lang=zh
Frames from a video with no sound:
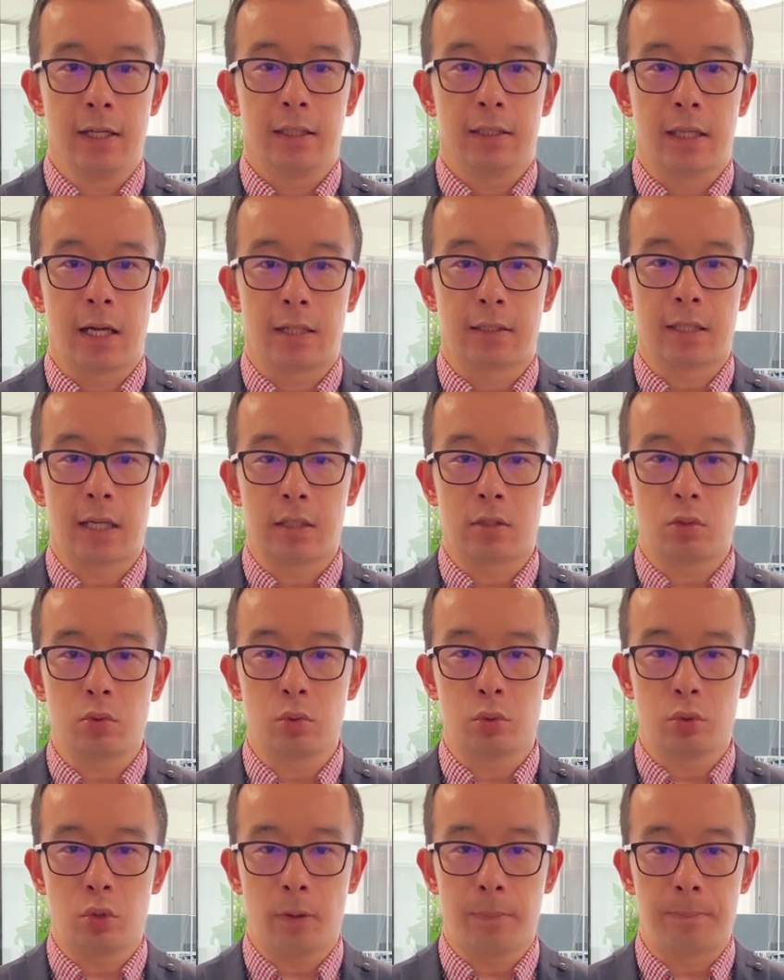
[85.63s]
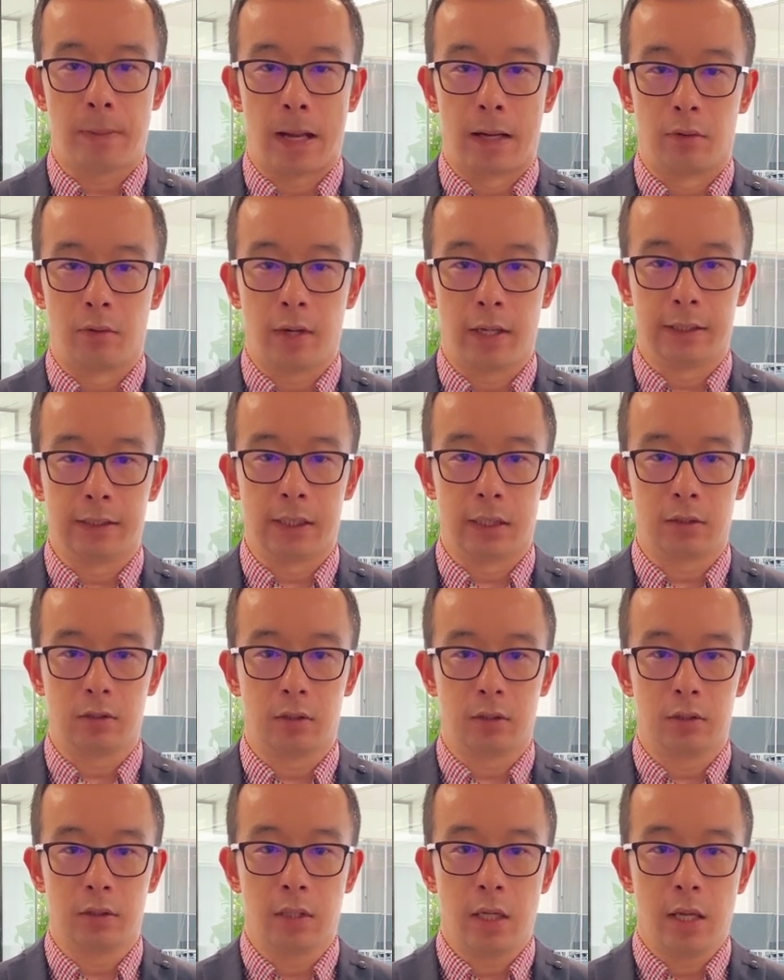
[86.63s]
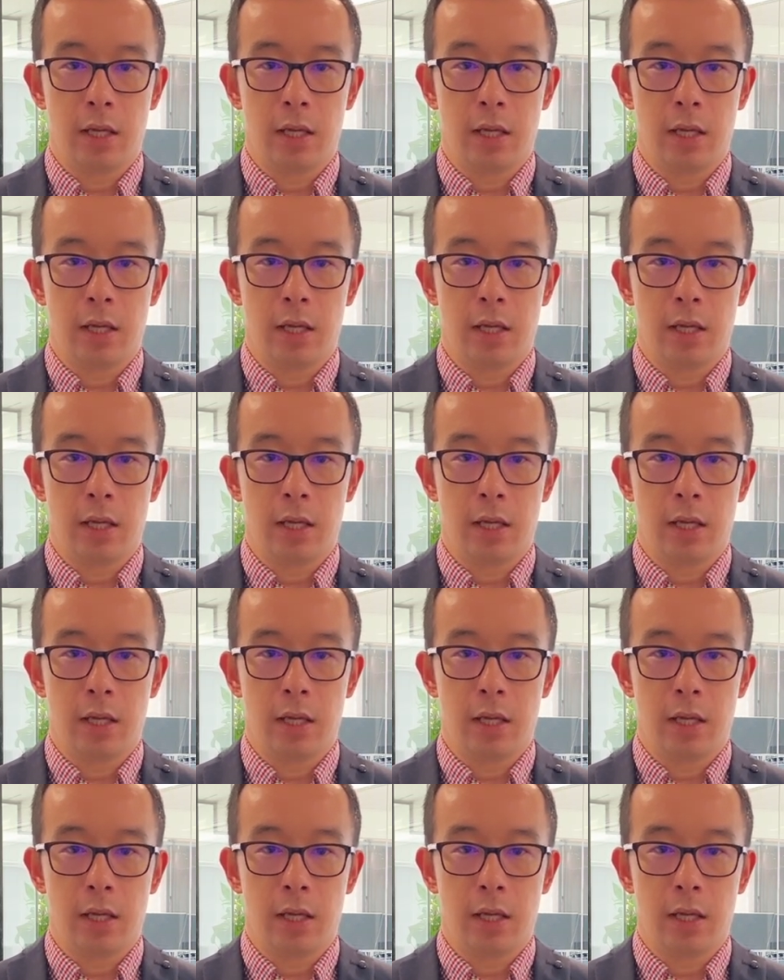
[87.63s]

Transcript: 那在诸多板块当中。